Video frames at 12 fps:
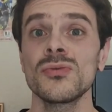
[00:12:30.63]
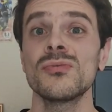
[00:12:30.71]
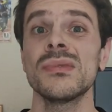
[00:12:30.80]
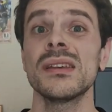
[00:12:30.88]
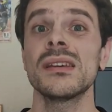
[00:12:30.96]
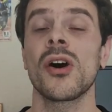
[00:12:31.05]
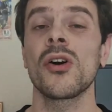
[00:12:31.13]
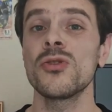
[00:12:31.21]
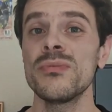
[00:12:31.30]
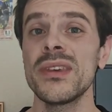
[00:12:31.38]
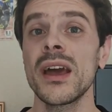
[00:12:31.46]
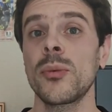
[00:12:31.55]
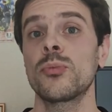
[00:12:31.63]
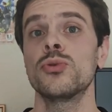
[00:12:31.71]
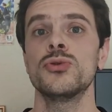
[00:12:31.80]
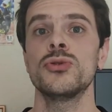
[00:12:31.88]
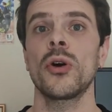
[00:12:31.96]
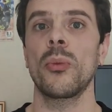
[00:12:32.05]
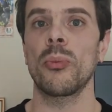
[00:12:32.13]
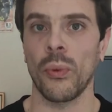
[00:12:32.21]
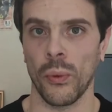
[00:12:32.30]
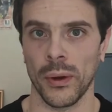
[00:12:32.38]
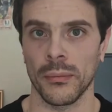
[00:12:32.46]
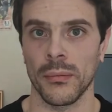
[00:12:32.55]
met en lumière plusieurs
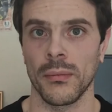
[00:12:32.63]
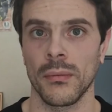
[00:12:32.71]
points.